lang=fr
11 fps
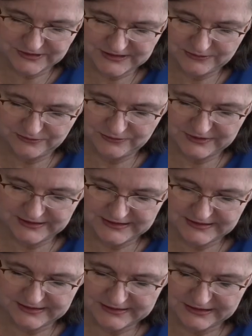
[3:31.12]
s'érodent, les
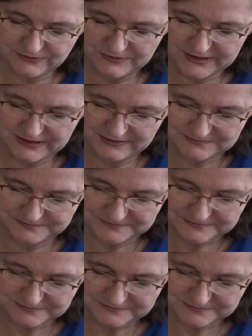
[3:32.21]
déserts gagnent du terrain,